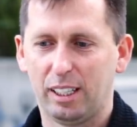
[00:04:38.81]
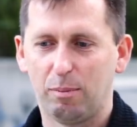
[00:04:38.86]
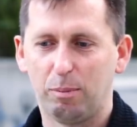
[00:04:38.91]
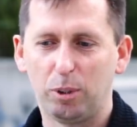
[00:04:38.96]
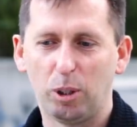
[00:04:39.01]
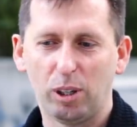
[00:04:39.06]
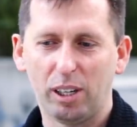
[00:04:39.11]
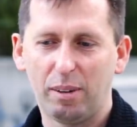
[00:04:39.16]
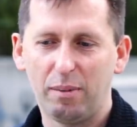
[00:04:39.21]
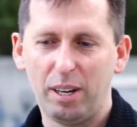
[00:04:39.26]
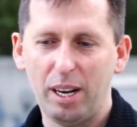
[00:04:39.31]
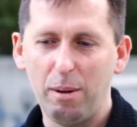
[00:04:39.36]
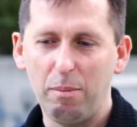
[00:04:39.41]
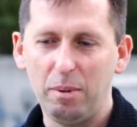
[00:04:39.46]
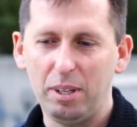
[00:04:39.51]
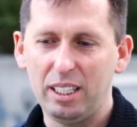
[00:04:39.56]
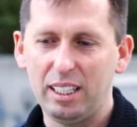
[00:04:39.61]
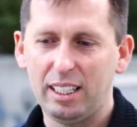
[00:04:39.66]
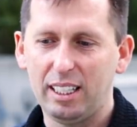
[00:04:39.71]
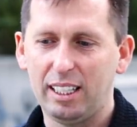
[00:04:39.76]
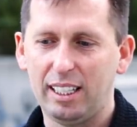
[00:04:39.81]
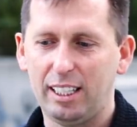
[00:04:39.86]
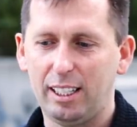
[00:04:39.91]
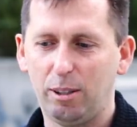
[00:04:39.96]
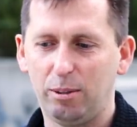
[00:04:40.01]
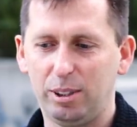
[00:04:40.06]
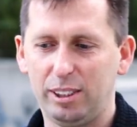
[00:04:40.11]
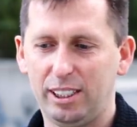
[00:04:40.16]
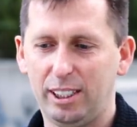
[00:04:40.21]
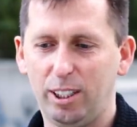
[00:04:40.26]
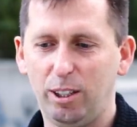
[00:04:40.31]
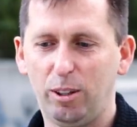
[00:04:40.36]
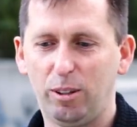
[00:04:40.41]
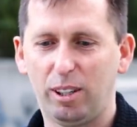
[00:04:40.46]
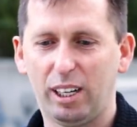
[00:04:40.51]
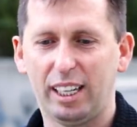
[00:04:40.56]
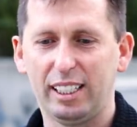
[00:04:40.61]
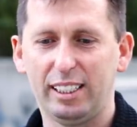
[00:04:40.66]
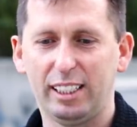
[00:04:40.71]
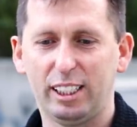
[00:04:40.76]
много времени и усилий
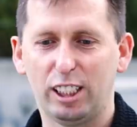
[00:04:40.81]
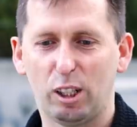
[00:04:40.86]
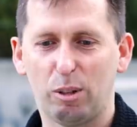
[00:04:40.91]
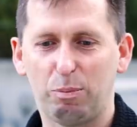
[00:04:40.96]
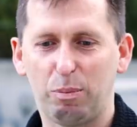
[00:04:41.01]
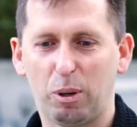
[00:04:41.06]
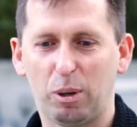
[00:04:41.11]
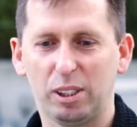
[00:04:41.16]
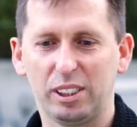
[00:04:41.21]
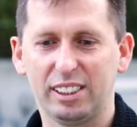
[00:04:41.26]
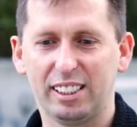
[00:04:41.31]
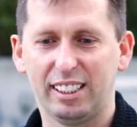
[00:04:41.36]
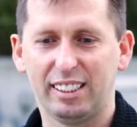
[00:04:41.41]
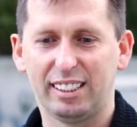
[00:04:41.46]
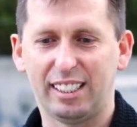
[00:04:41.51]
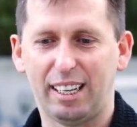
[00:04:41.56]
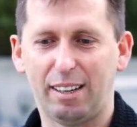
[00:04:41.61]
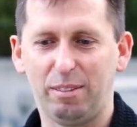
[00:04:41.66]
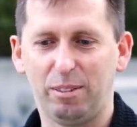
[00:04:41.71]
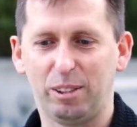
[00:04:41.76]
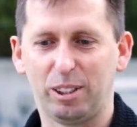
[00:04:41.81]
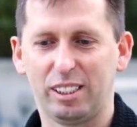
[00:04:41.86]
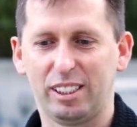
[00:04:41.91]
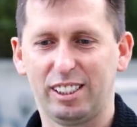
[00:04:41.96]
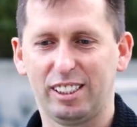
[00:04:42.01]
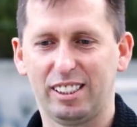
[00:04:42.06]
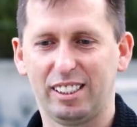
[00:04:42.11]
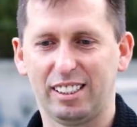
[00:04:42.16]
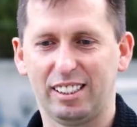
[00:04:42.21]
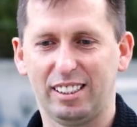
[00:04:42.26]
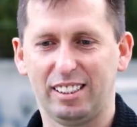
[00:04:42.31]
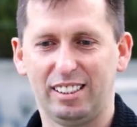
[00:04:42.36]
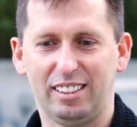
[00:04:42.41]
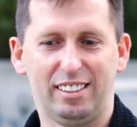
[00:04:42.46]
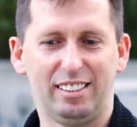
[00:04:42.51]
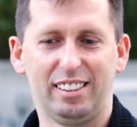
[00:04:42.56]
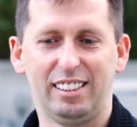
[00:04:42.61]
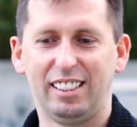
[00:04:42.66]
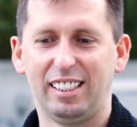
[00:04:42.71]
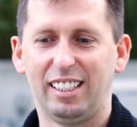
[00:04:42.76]
уходило просто на вот э,